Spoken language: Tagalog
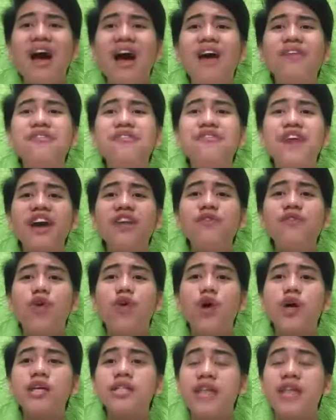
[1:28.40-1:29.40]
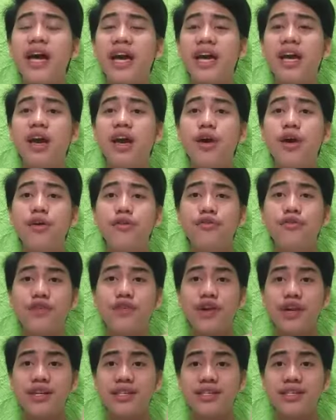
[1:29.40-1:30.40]
Ang five walks ay
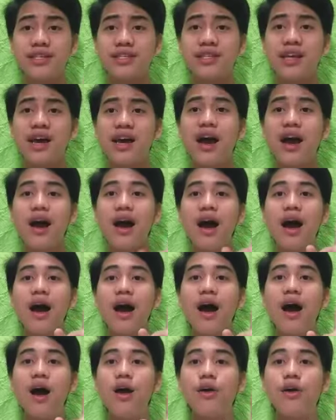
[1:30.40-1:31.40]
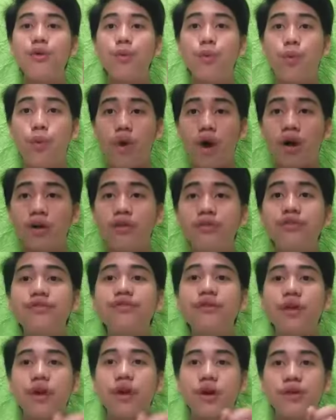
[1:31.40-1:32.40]
First, work
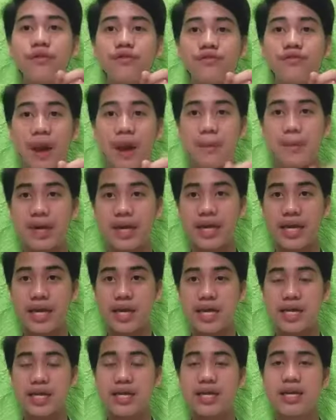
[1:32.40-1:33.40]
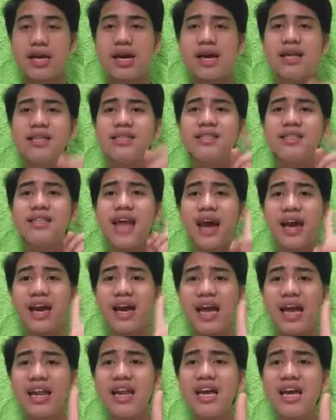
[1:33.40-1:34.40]
for family.
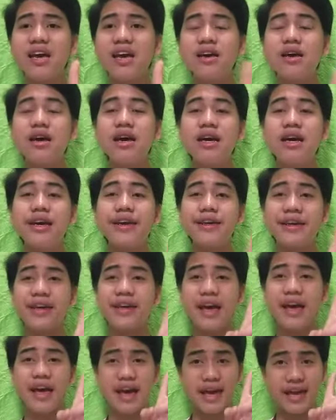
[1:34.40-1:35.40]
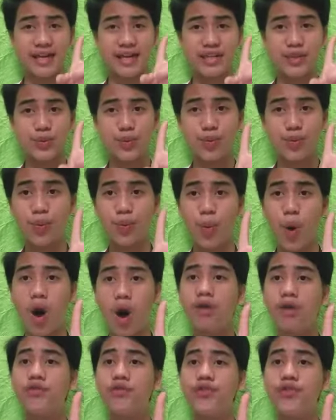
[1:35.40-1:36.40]
Second is
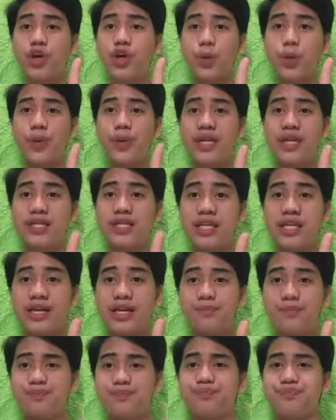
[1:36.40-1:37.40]
work for community.